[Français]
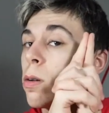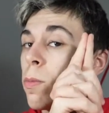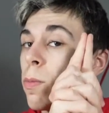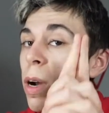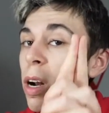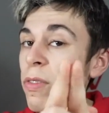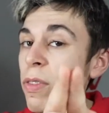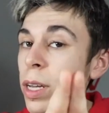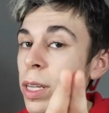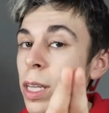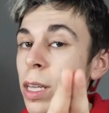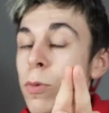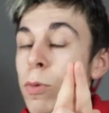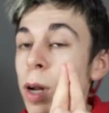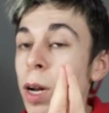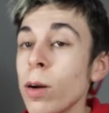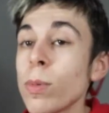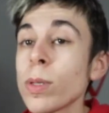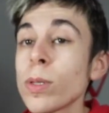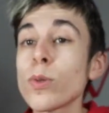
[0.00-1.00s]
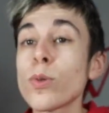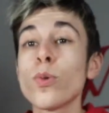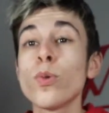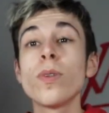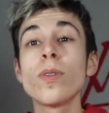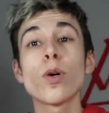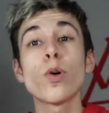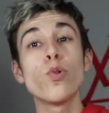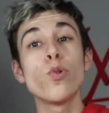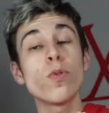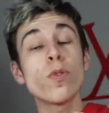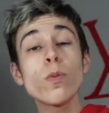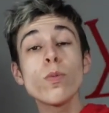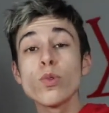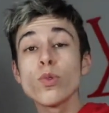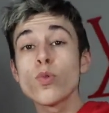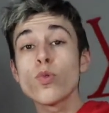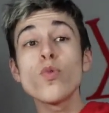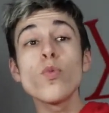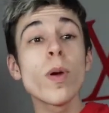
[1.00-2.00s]
Black Friday, voilà, parce qu'on était en novembre,
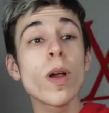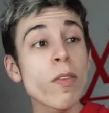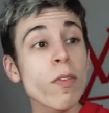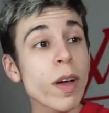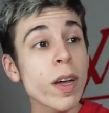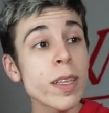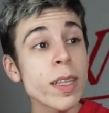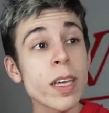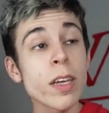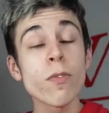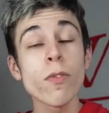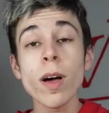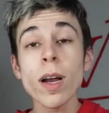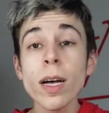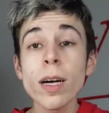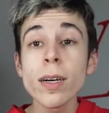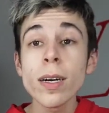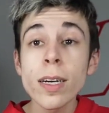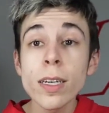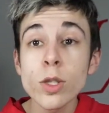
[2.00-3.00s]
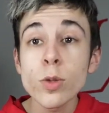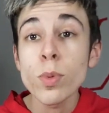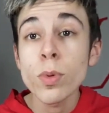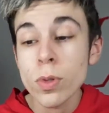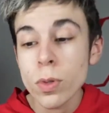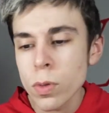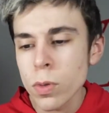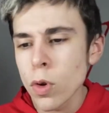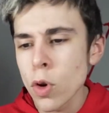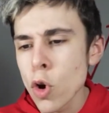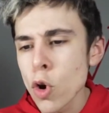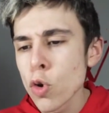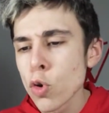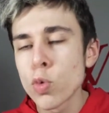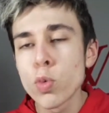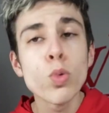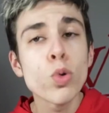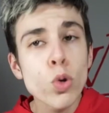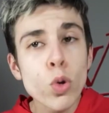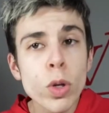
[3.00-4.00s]
du coup Black Friday, voilà. Hein. je pense que
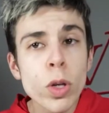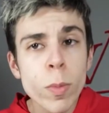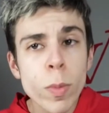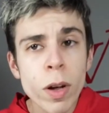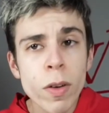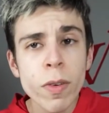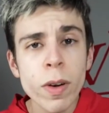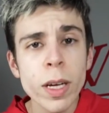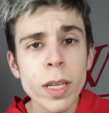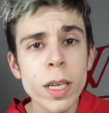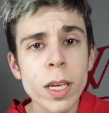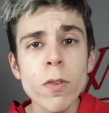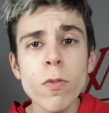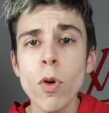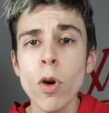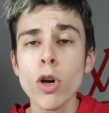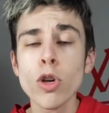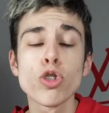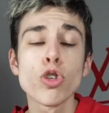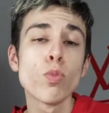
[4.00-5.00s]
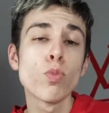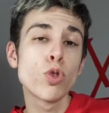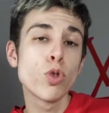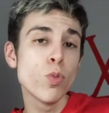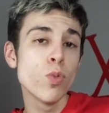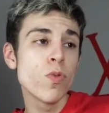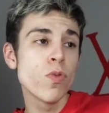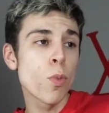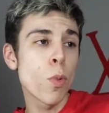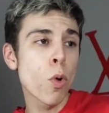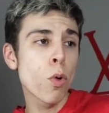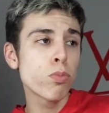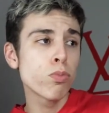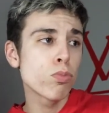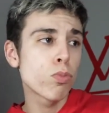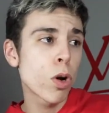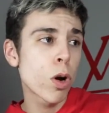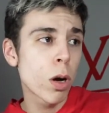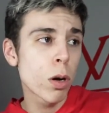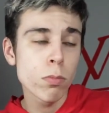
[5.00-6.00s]
tout le monde connaît Black Friday, voilà, c'est un petit mouvement,
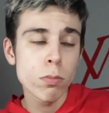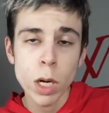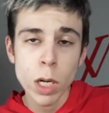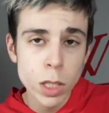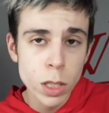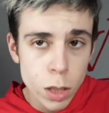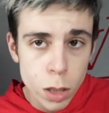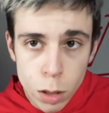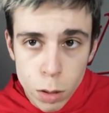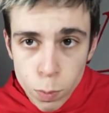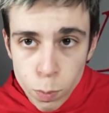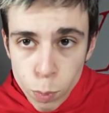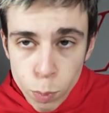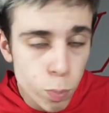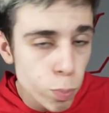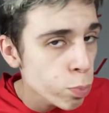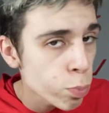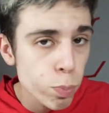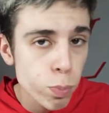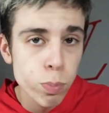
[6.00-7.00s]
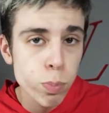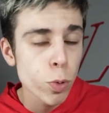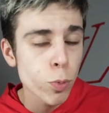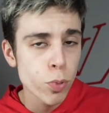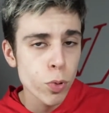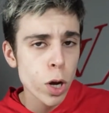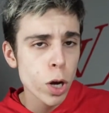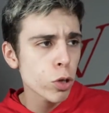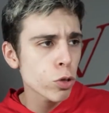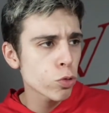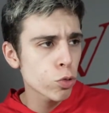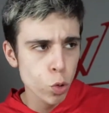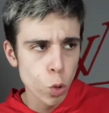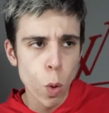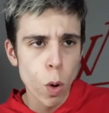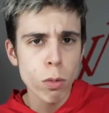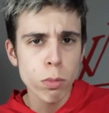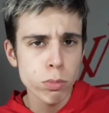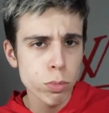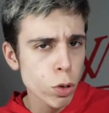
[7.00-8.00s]
voilà, assez populaire, je
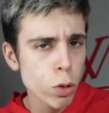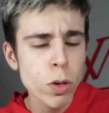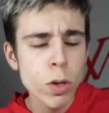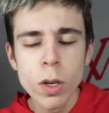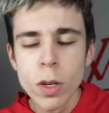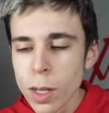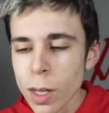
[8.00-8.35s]
crois, non